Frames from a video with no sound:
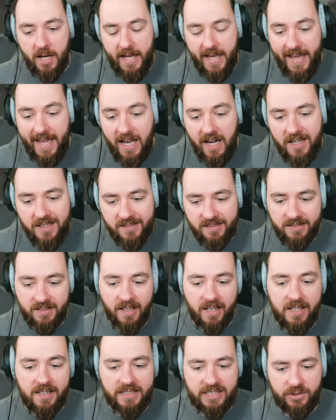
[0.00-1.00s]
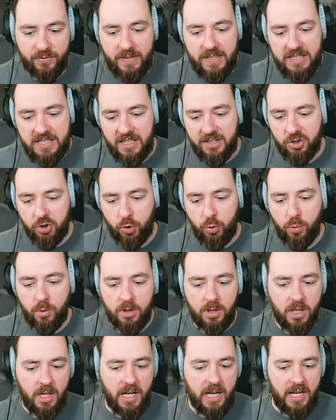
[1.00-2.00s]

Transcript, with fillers: Hairstyles. Das finde ich ganz cool.